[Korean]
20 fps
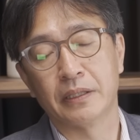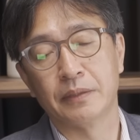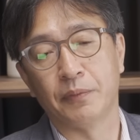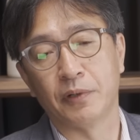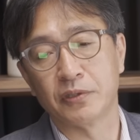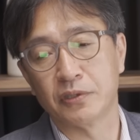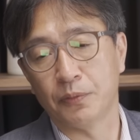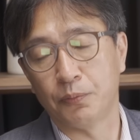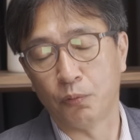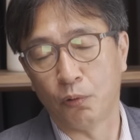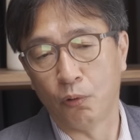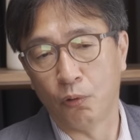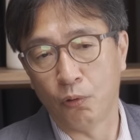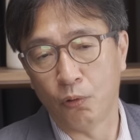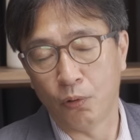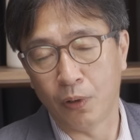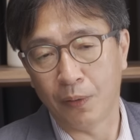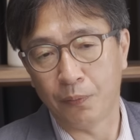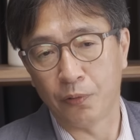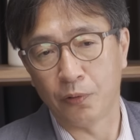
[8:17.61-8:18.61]
먼저
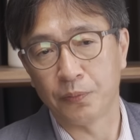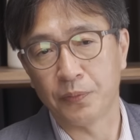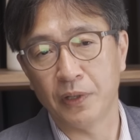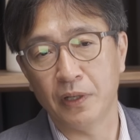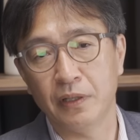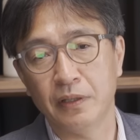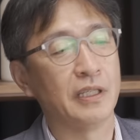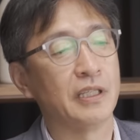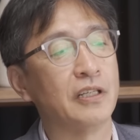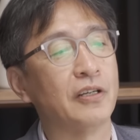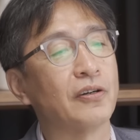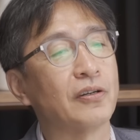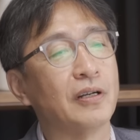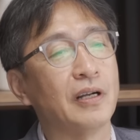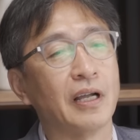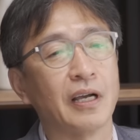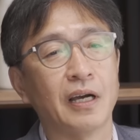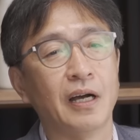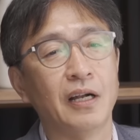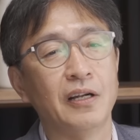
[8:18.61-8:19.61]
모아보면
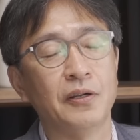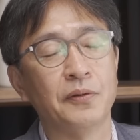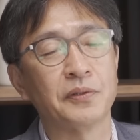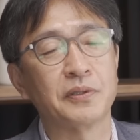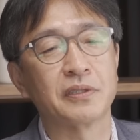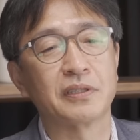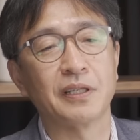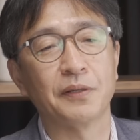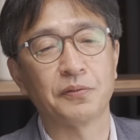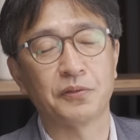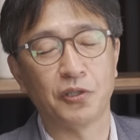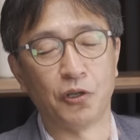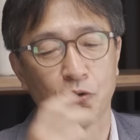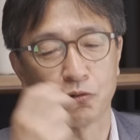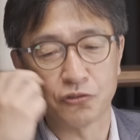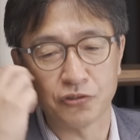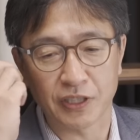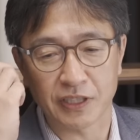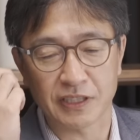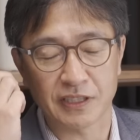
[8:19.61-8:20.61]
이거를 내가 하려면 그때부터
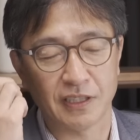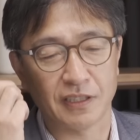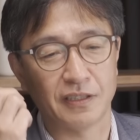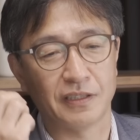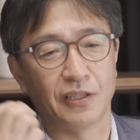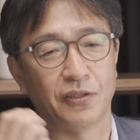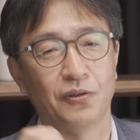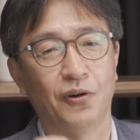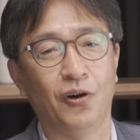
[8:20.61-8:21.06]
연구가 시작돼요.